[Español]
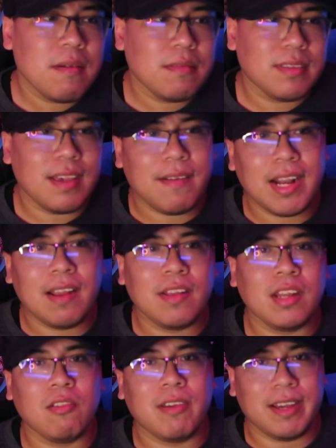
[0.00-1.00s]
se van a
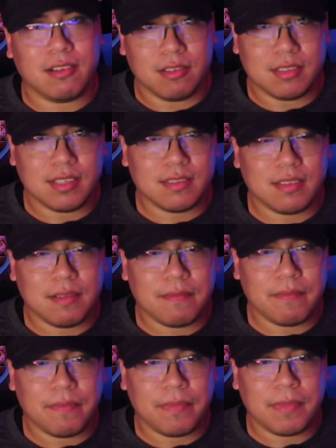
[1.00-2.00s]
venir nuevas cosas.
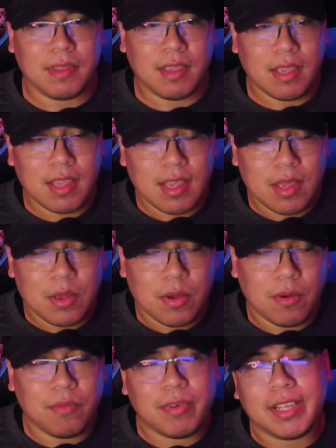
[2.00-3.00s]

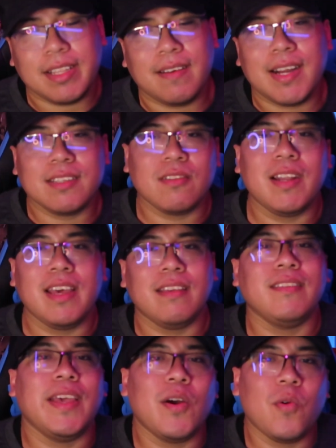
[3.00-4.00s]
Un fuerte abrazo, les
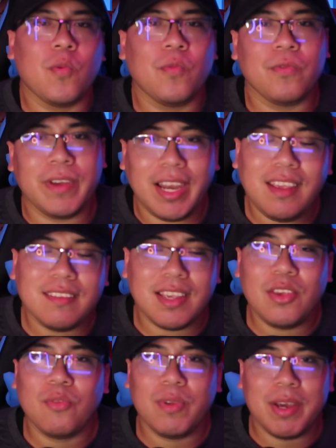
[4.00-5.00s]
deseo un feliz
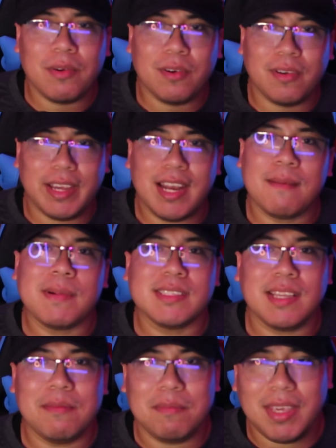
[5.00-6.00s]
año nuevo, que la
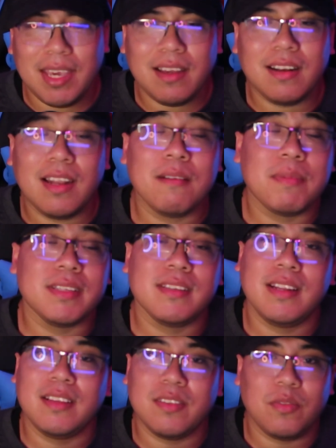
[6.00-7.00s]
pasen bien, la
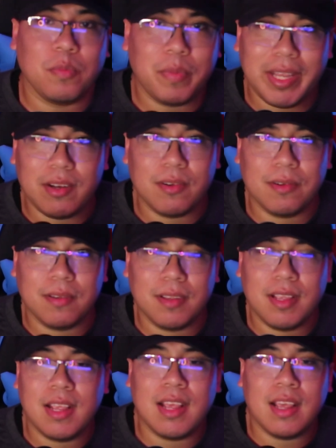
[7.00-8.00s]
pasen estupendo.
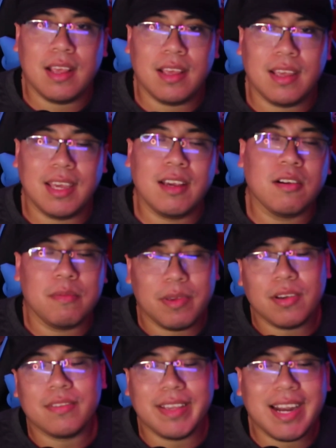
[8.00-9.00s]
Y
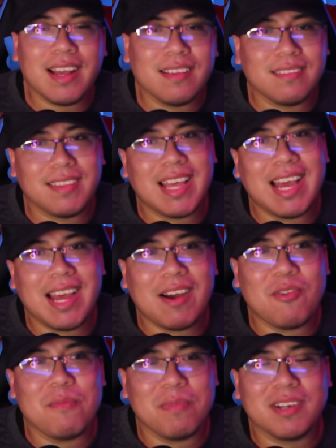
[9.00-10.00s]
conmigo será hasta
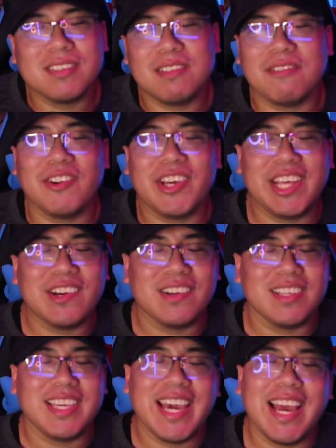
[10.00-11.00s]
un próximo video,
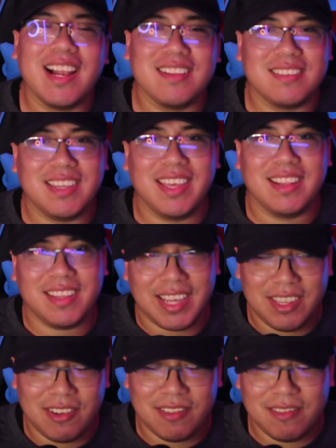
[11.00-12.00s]
ya el siguiente
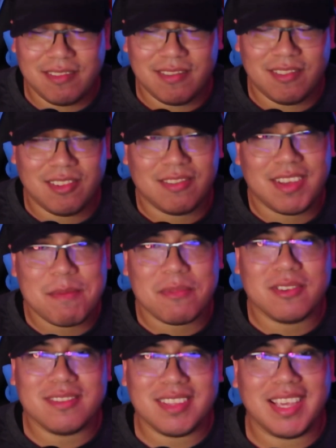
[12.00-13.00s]
año. Nos
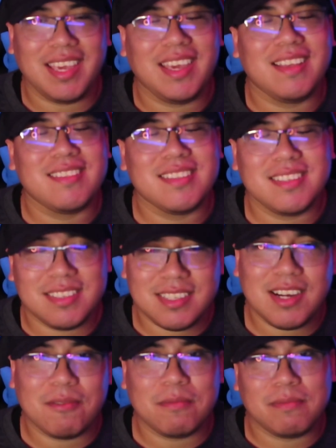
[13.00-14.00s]
vemos y
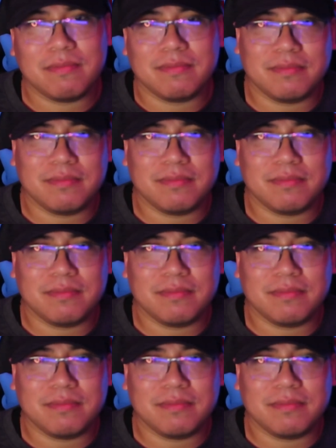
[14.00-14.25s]
chao.